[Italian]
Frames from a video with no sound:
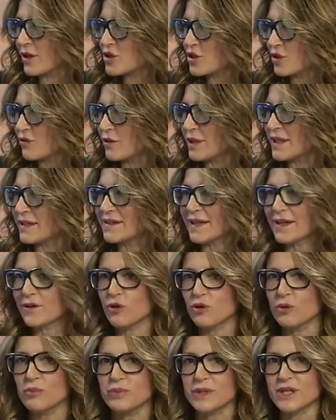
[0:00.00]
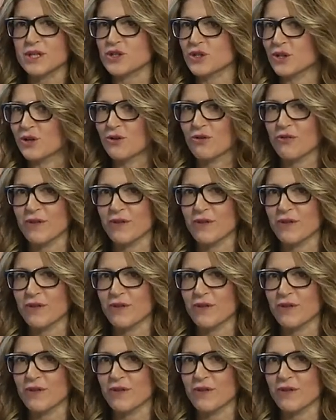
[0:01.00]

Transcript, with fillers: la cellulite colpisce il